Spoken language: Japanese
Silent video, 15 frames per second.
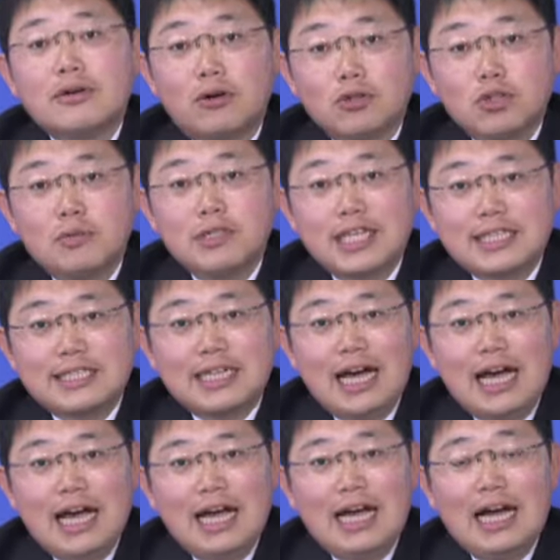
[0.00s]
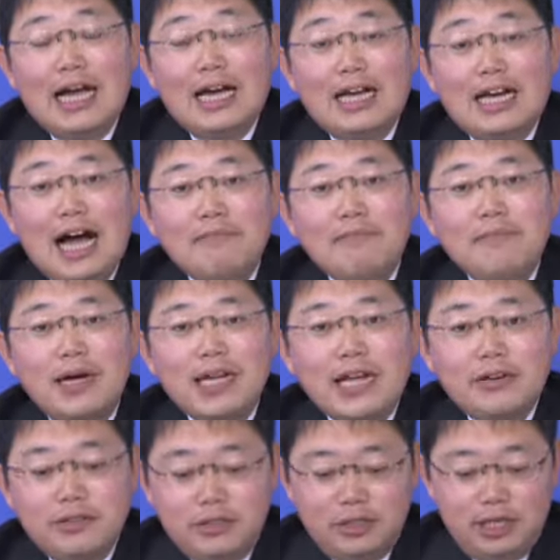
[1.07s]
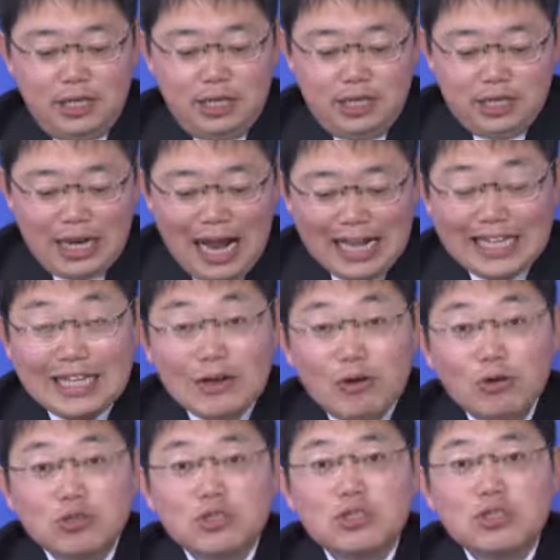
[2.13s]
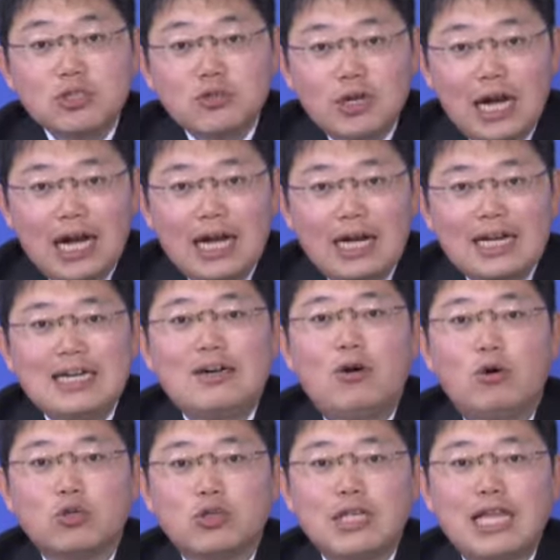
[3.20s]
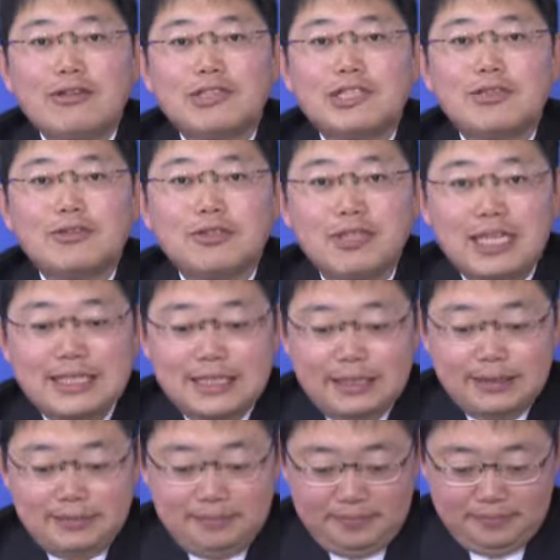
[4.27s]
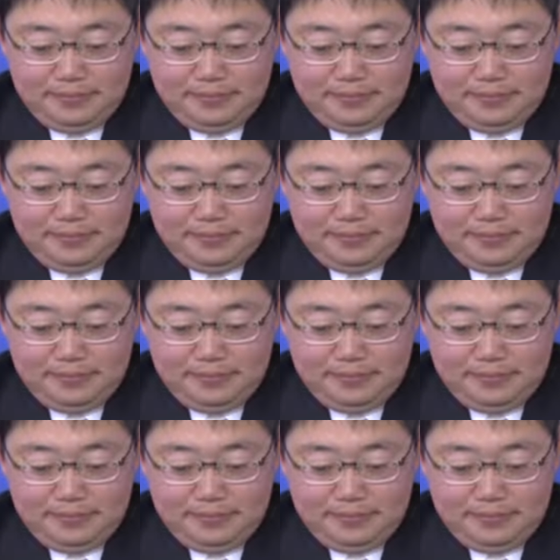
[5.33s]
子供たちが頑張れる環境を作るのが大人の仕事です